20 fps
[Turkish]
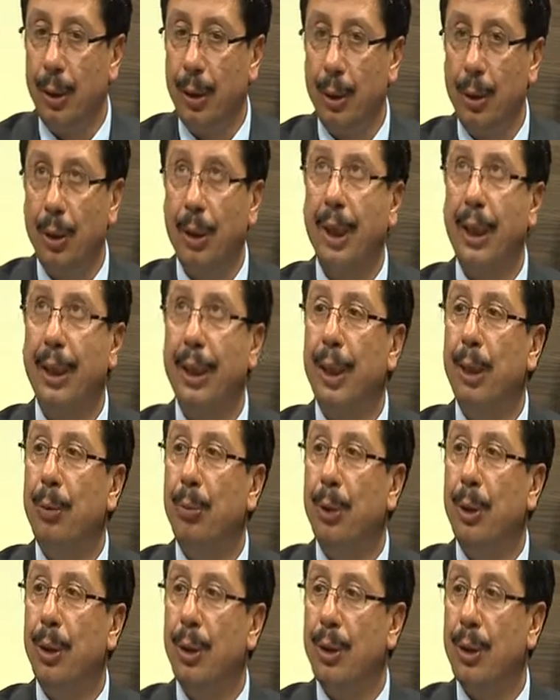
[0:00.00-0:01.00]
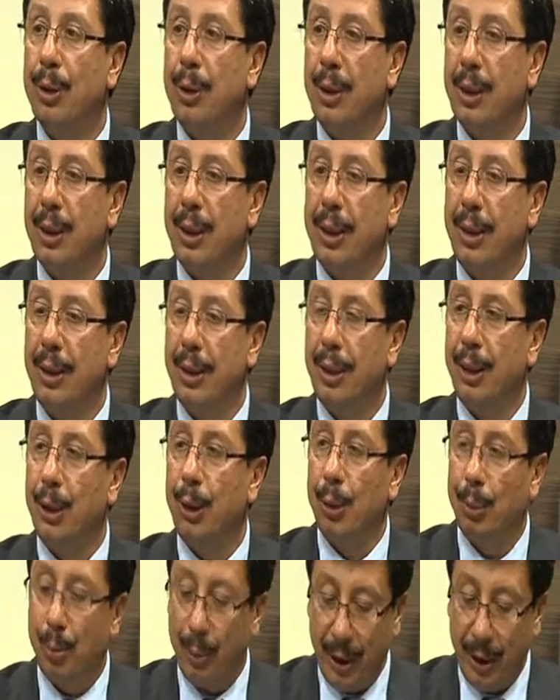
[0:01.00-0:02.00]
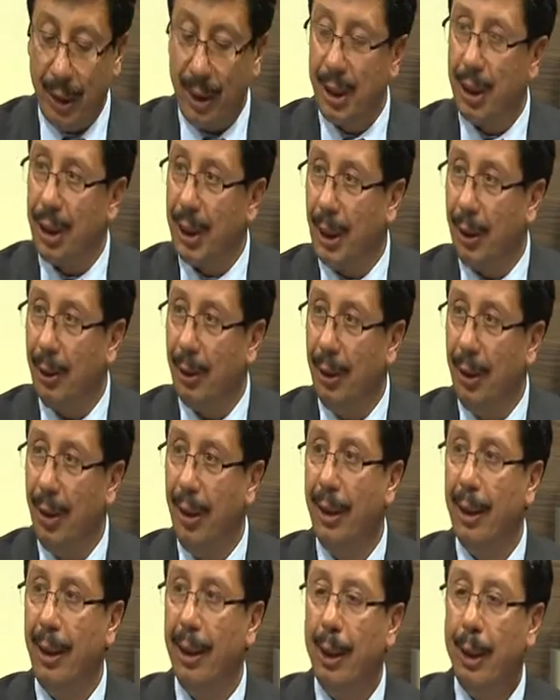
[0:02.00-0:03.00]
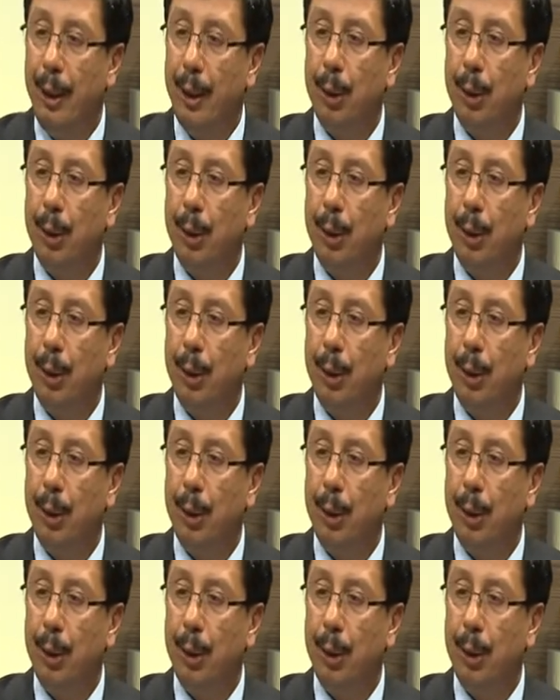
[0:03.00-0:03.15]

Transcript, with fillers: çünkü ledlerin biliyorsunuz ısındıkça ömürleri kısalıyor. Evet.